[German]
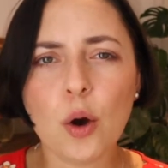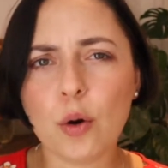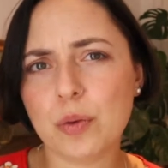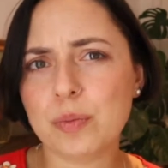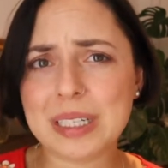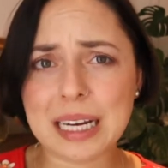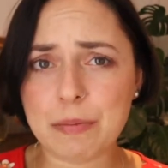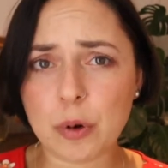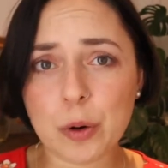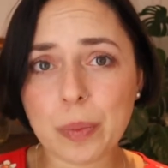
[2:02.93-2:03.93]
Und mit
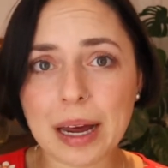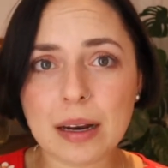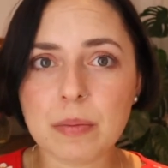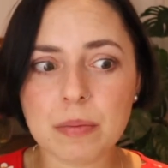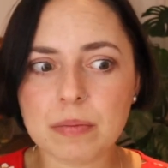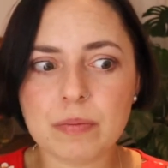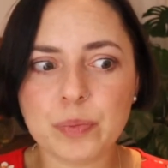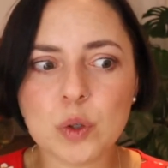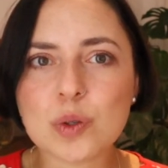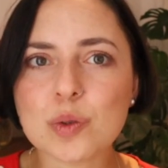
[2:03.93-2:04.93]
deinem neuen Partner
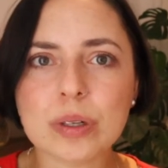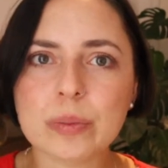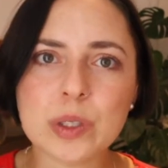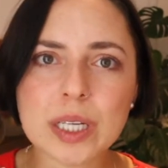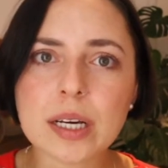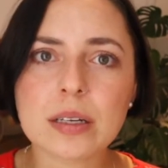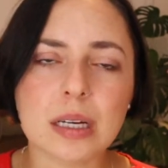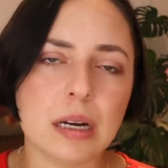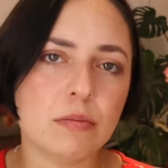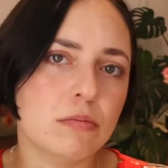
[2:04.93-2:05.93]
nutzt du nie Musik,
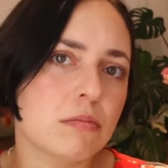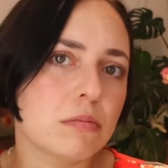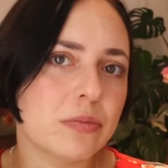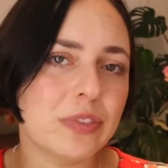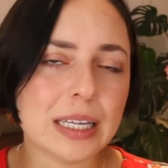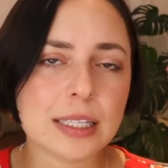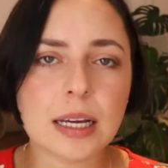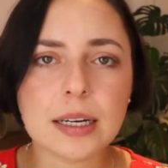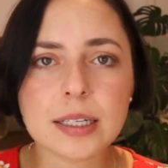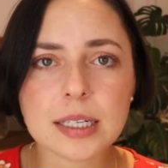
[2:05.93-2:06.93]
dann wäre es
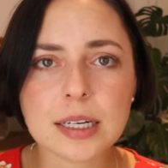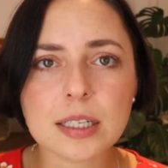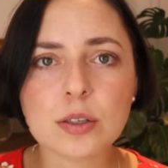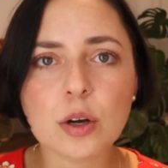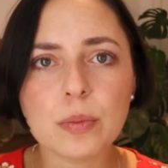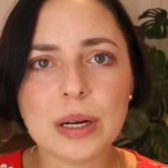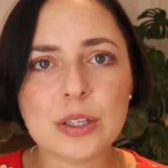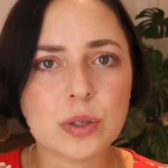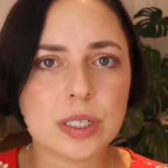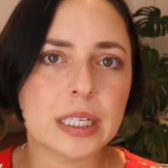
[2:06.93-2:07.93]
ja eine Idee, das doch mal
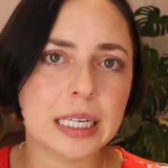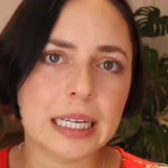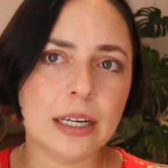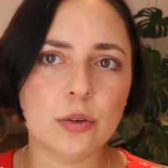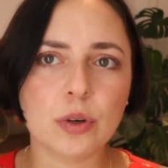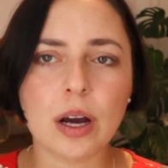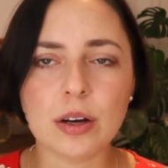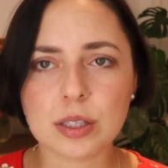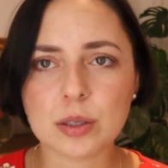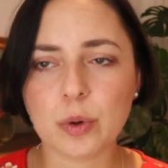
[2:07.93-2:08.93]
zu integrieren oder
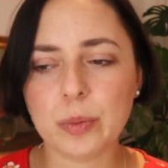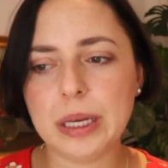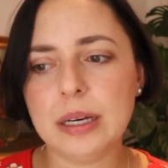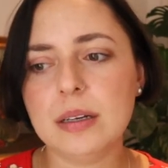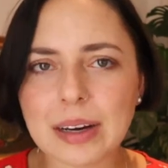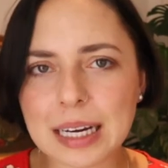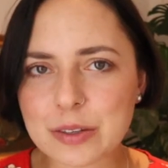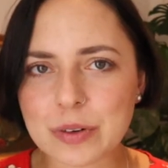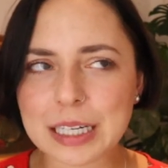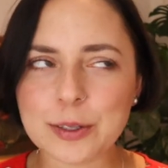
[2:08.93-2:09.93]
auszuprobieren. War
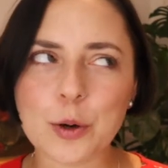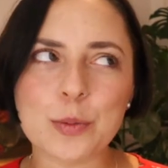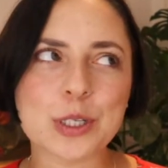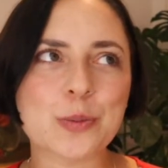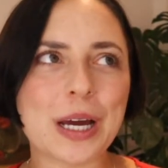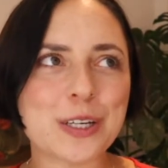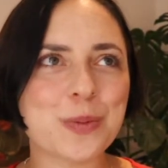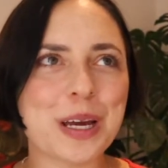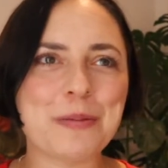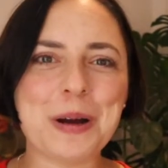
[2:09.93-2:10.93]
jetzt vielleicht ein komisches
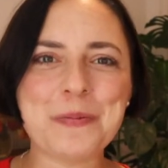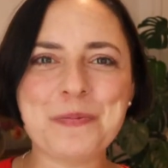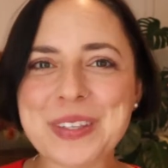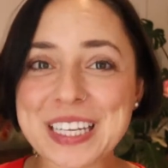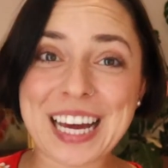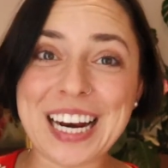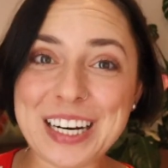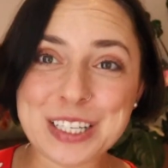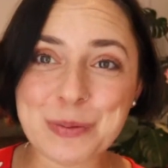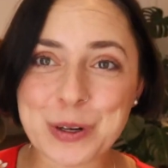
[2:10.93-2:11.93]
Beispiel, aber es kann
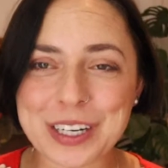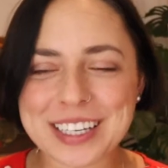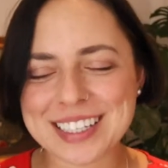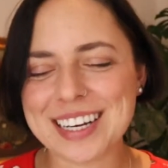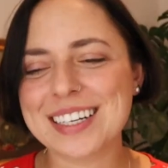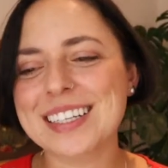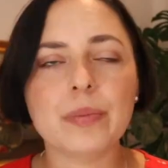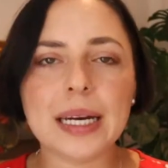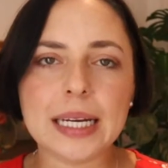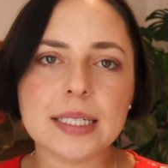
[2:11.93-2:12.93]
alles Mögliche sein.
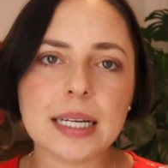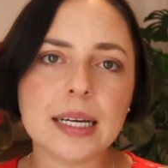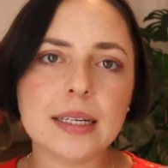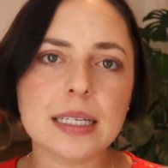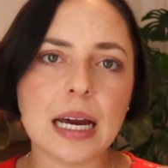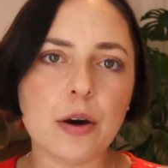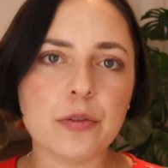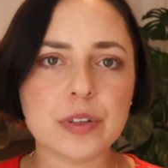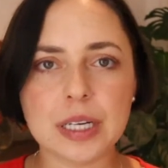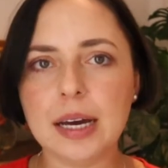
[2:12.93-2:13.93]
Bei den Dingen, die
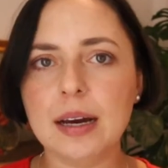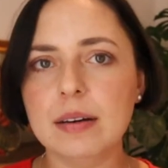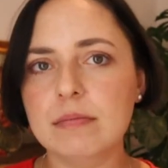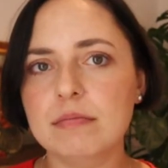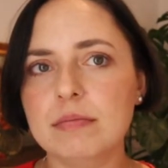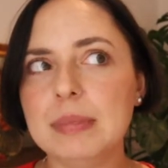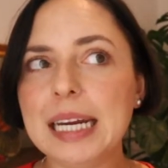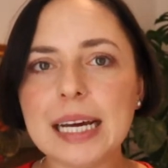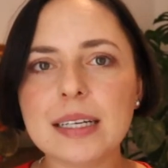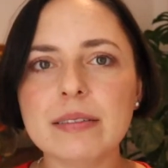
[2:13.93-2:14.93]
auf der
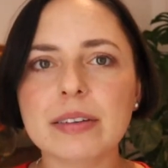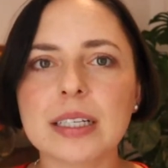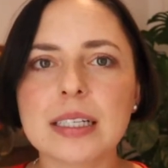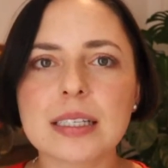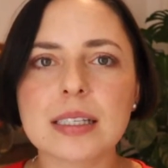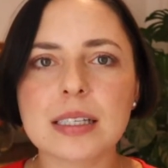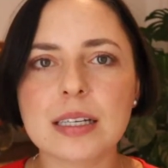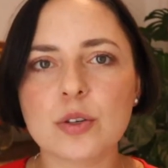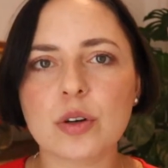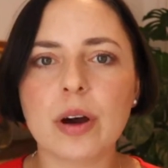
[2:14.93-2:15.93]
negativeren Liste
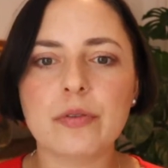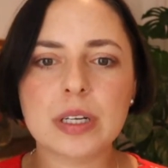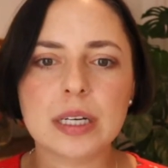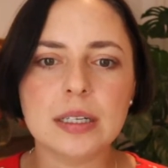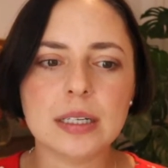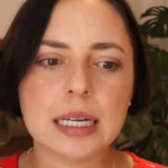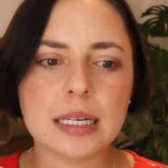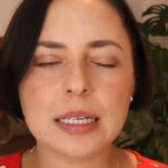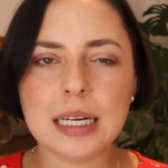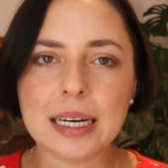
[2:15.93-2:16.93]
sind oder auf den
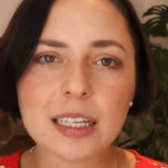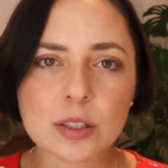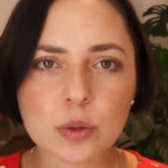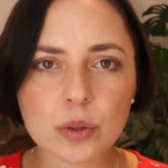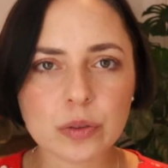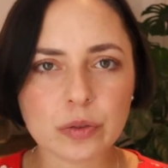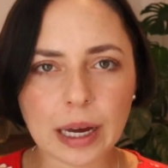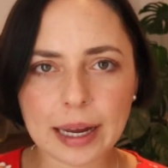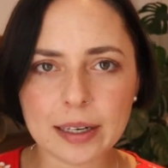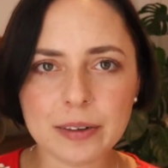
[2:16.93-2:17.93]
Dingen, die dir nicht so gut
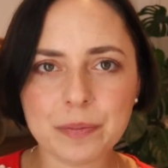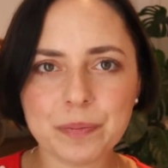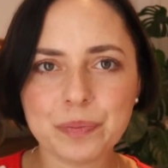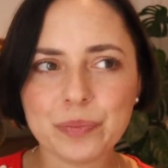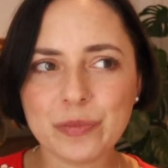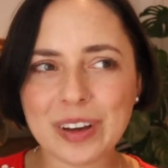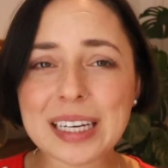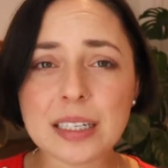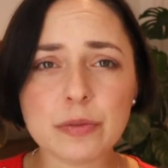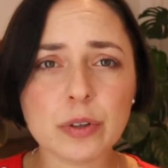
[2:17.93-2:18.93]
gefallen,
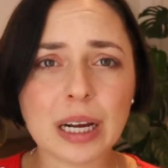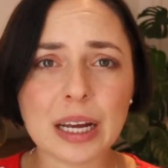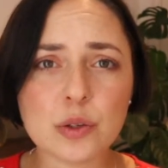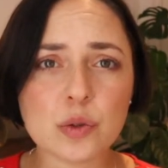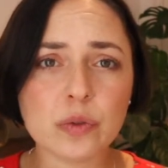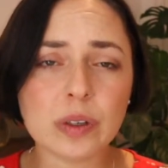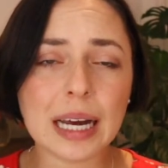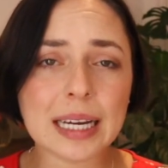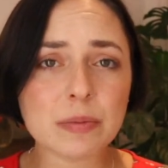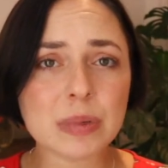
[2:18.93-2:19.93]
welche davon kannst du
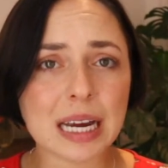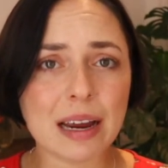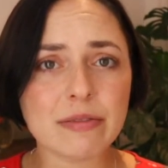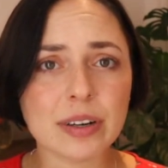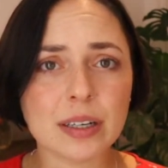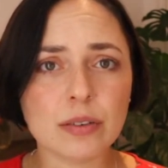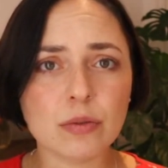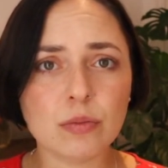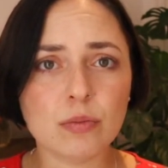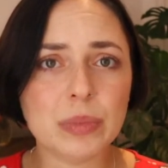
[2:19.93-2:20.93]
vielleicht mit
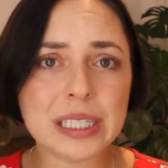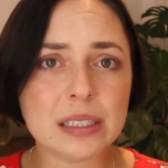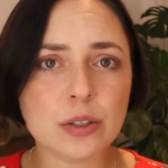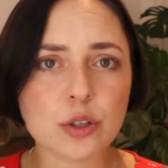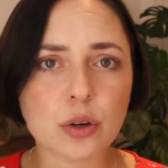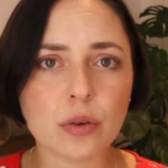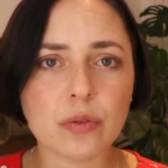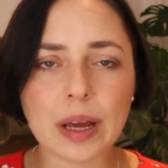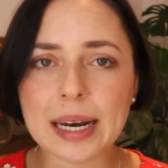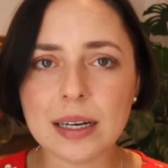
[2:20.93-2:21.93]
einfachen Mitteln schon
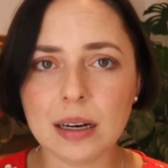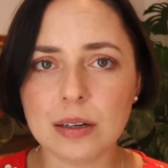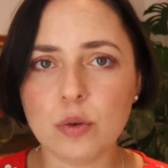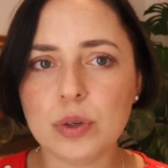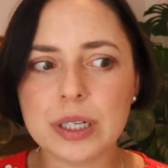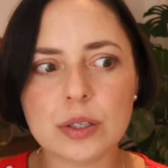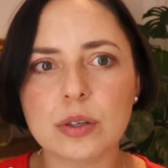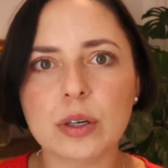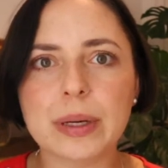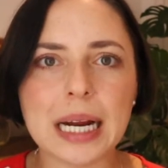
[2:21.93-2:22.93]
verändern, ohne dass du
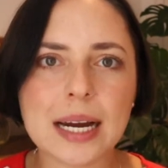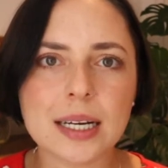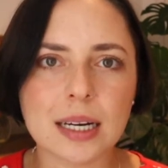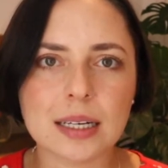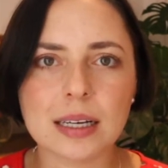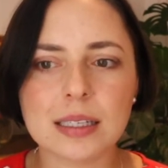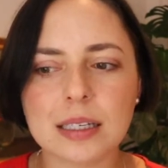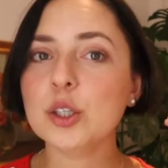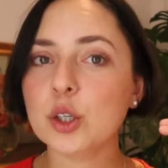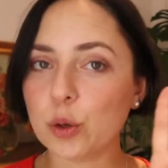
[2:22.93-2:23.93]
darüber nachgedacht
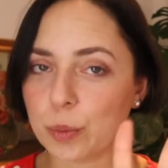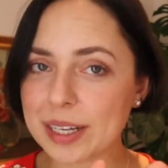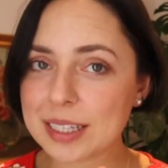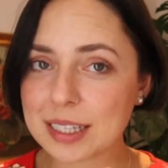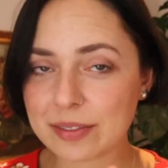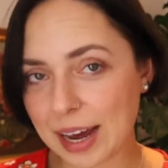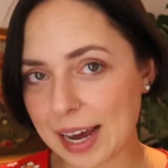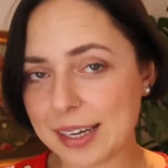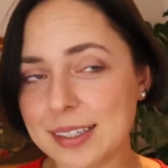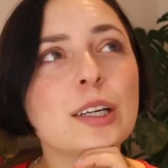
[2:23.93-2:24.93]
hast? Nummer
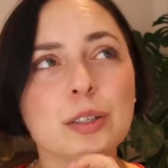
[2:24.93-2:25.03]
zwei.